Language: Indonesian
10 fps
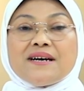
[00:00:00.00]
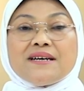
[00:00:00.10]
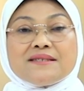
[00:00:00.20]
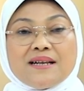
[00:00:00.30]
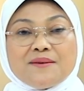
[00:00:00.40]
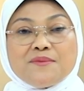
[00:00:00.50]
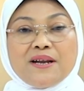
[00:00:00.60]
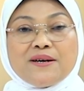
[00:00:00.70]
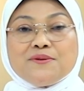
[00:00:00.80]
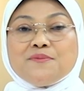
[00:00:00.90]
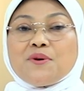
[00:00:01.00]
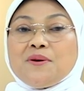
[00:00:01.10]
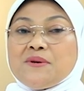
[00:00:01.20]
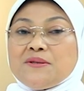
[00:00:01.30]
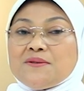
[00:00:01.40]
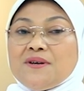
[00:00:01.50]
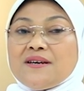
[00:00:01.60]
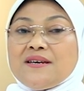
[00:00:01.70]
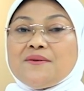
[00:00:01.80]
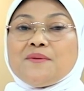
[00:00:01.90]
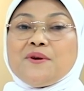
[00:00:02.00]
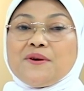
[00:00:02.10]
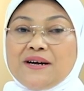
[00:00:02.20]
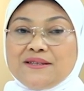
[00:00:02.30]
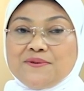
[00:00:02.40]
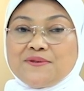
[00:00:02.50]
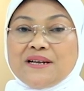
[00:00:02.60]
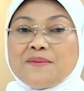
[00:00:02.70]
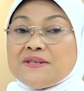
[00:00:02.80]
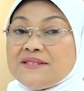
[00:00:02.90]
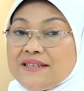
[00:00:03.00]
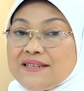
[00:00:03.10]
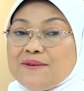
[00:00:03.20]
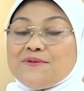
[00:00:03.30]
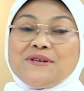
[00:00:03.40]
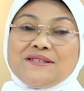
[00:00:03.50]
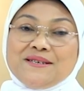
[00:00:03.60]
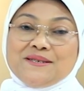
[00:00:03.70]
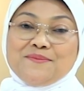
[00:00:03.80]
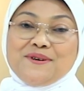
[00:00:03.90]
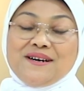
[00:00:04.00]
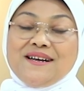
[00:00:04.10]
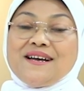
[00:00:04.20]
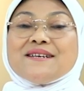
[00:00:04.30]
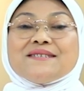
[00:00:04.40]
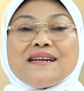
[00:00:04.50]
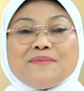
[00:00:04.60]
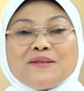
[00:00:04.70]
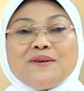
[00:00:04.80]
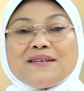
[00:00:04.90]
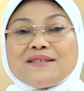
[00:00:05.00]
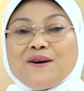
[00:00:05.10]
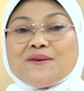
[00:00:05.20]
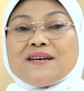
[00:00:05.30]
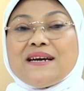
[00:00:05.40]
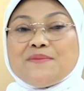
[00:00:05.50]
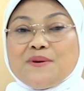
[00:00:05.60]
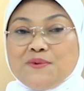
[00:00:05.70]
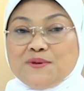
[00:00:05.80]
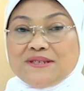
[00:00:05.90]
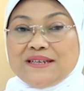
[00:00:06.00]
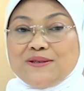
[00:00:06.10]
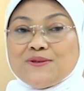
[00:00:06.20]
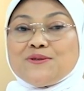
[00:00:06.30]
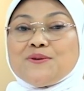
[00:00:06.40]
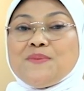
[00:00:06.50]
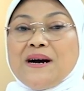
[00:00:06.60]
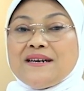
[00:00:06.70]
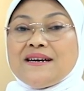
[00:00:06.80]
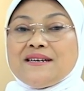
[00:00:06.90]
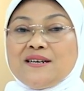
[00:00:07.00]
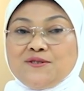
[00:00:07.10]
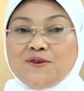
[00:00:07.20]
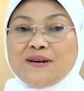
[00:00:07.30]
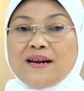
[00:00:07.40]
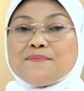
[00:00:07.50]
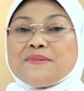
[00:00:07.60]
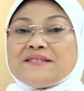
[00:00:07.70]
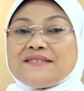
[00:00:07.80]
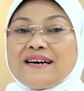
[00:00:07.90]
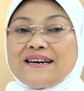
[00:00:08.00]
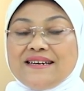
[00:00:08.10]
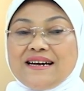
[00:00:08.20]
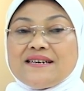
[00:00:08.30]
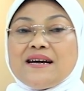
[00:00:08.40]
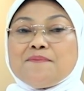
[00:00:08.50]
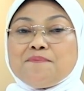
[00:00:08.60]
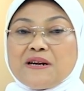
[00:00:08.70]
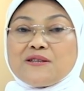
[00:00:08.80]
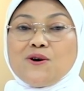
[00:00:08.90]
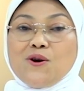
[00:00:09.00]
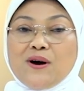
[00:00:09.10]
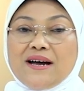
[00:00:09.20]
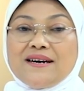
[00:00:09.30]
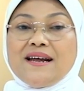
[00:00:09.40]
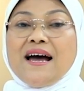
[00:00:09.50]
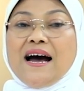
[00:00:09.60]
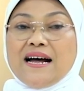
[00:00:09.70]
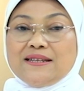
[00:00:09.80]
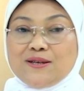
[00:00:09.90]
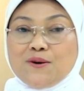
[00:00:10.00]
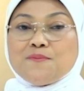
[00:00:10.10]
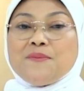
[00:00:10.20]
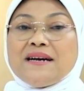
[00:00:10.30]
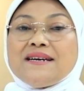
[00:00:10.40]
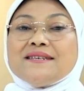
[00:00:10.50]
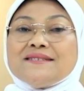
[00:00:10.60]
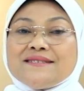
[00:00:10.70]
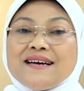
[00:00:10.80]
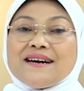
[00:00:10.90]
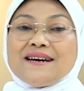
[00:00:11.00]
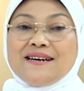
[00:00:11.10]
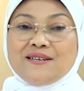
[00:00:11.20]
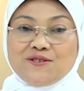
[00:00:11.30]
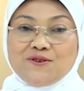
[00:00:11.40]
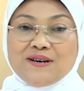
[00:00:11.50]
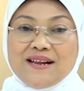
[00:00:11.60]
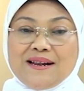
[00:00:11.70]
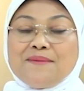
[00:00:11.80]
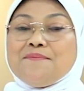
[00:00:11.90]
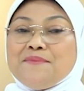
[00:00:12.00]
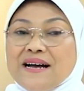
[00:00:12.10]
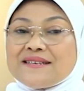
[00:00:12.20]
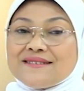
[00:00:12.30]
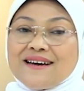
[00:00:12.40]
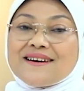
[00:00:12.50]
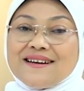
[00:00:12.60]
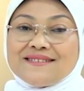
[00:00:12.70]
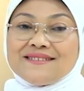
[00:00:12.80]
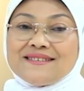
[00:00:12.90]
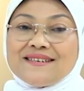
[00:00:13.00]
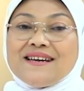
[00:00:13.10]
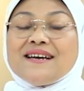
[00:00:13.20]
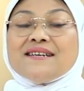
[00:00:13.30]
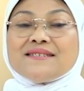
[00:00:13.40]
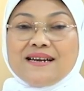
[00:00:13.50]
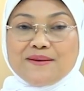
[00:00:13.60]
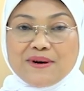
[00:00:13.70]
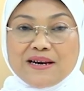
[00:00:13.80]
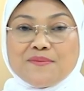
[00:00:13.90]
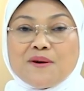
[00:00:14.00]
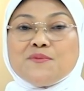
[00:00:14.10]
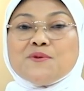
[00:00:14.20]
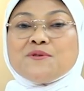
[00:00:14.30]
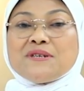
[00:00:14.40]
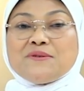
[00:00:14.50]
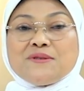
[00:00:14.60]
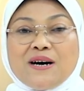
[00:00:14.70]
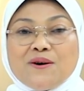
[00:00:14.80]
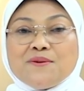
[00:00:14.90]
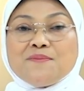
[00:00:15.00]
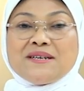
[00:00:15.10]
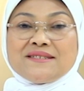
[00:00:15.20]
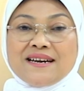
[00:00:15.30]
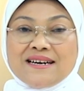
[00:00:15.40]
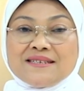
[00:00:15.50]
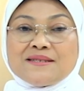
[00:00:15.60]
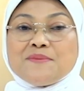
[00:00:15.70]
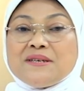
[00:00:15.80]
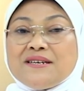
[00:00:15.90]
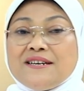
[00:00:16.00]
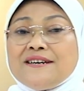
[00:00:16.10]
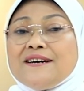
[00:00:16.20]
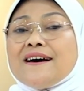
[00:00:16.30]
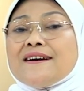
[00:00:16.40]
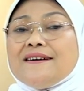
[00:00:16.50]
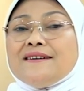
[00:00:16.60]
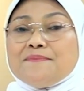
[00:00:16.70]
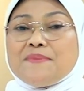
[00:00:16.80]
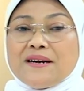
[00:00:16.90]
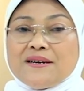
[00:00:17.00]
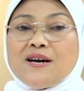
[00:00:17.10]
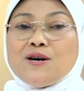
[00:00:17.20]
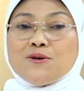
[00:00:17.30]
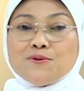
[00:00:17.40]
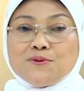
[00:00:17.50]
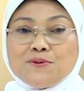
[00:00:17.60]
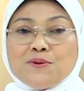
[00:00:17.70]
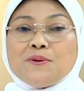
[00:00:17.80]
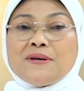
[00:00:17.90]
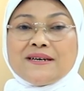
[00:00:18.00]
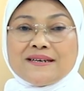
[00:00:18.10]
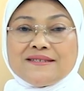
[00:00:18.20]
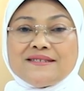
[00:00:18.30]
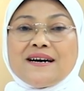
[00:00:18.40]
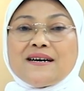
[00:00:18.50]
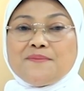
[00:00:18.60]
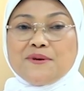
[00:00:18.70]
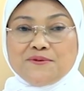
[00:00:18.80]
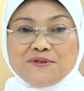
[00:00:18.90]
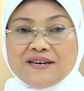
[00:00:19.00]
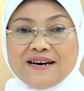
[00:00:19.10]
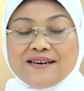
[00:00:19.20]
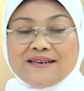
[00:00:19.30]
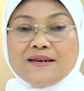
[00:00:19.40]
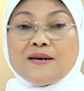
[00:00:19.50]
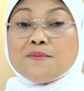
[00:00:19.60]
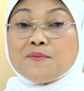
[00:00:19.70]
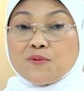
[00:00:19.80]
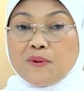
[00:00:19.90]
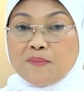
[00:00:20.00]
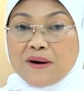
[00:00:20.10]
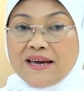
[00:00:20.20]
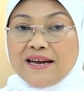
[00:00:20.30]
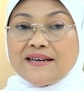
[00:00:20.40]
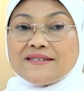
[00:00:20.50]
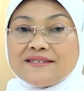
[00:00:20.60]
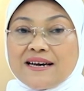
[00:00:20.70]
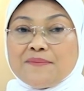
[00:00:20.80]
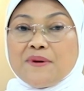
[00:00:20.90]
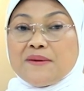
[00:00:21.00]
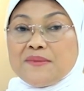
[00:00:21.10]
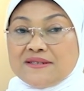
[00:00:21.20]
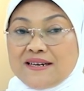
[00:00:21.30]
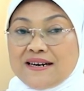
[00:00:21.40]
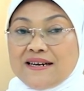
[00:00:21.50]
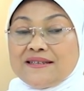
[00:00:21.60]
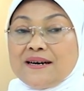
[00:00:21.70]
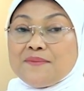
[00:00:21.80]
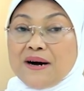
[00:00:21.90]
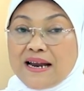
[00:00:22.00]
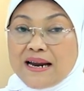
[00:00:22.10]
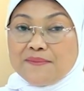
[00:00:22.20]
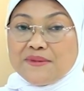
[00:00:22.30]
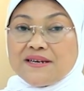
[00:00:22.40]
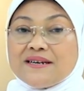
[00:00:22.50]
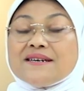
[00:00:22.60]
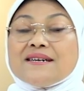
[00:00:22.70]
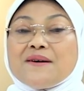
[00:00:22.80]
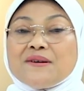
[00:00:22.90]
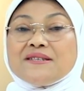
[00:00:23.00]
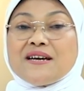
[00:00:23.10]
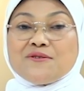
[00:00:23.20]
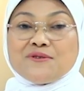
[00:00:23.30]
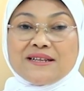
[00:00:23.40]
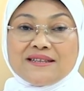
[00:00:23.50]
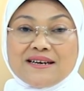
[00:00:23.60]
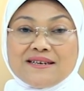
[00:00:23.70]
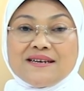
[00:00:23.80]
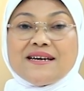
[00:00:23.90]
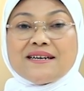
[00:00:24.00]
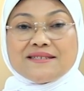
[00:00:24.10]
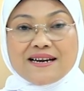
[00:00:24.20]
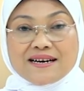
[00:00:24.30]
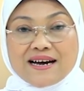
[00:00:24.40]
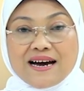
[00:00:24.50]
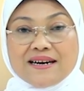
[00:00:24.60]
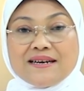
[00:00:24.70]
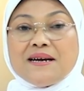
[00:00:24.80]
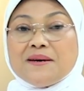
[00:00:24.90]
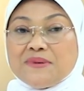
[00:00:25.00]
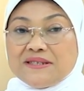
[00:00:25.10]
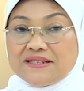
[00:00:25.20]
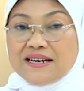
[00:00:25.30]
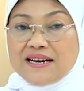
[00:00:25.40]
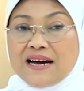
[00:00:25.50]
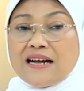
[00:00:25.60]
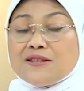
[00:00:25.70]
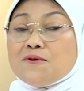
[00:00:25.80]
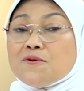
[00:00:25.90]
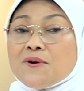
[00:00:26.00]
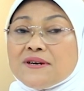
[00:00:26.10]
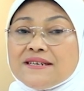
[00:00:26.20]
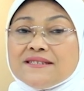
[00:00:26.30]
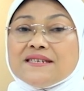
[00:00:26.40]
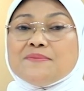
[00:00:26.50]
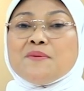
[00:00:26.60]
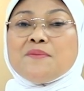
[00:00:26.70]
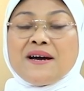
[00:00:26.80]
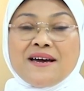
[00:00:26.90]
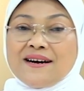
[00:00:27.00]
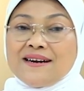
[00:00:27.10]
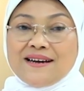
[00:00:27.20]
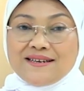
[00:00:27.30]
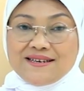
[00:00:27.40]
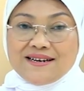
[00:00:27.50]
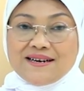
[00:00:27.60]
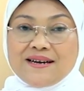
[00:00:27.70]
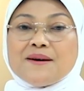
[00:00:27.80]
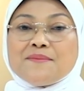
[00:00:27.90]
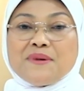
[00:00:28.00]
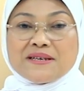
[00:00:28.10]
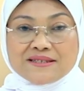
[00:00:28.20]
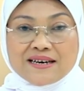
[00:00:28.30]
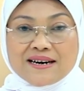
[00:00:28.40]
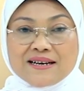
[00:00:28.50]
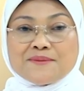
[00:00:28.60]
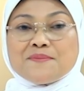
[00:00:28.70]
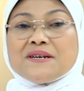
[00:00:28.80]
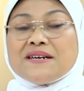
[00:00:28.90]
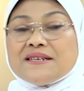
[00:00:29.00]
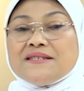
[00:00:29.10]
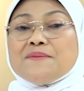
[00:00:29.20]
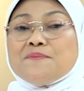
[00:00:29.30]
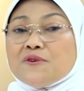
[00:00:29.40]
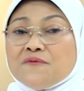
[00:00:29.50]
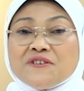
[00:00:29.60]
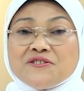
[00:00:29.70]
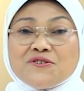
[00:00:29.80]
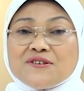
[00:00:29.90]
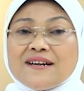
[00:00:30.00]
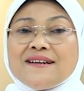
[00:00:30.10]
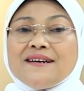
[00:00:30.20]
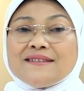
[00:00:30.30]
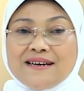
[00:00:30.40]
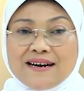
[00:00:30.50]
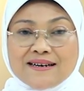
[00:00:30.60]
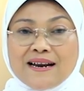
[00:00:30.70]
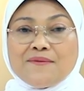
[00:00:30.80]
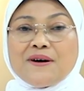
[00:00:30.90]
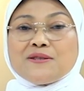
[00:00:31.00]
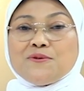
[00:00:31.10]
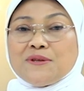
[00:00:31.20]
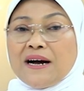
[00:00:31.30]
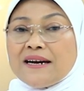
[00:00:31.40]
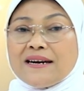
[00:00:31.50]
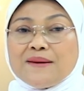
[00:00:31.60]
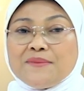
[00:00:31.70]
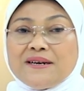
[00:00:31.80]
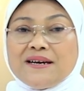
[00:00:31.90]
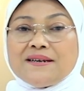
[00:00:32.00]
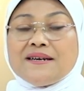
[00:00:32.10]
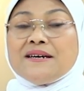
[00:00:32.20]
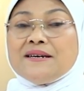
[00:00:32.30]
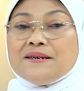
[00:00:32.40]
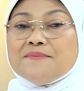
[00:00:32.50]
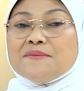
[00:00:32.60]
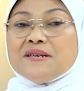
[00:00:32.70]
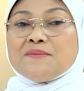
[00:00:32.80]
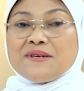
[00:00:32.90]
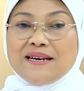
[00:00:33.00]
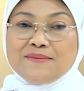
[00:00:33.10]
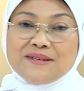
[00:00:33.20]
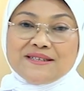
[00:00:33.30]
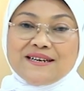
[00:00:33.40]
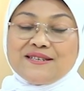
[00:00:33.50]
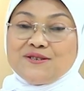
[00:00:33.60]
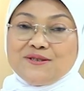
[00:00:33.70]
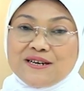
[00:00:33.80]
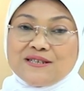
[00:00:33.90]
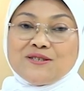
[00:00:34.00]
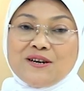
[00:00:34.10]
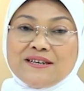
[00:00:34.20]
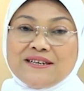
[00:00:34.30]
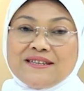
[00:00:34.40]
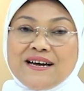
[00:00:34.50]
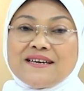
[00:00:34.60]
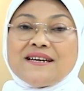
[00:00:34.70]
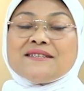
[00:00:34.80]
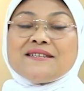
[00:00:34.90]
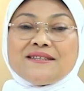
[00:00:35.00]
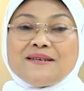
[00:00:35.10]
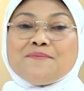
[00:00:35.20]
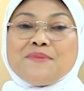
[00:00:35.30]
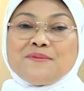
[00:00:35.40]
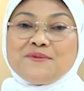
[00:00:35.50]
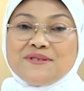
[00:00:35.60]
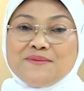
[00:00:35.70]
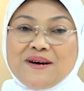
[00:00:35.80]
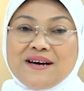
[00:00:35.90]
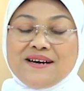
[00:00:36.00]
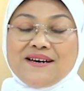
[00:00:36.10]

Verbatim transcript: Assalamualaikum warahmatullahi wabarakatuh. Salam sejahtera untuk kita semua. Selamat ulang tahun ke-51 untuk Badan Nasional Pencarian dan Pertolongan atau Badan SAR Nasional, Basarnas. Selama 51 tahun Basarnas menjadi garda depan untuk kerja kemanusiaan berupa pelayanan SAR bagi masyarakat yang mengalami kegawat daruratan, kecelakaan, bencana atau kondisi membahayakan lainnya. Basarnas bekerja profesional, tak kenal waktu, tak kenal medan, demi menyelamatkan saudara-saudara kita yang tertimpa musibah.